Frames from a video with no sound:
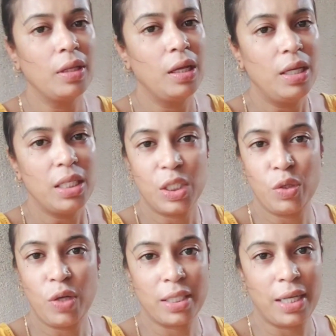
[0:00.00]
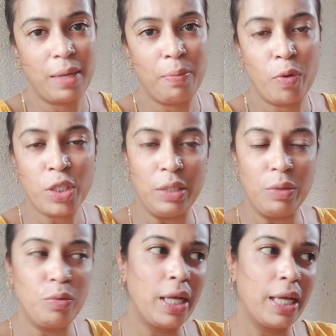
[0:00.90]
সেজন্য আজকে আর বসিনি
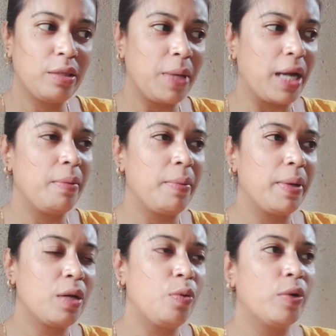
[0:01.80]
উঠে একদম রান্না বান্না করে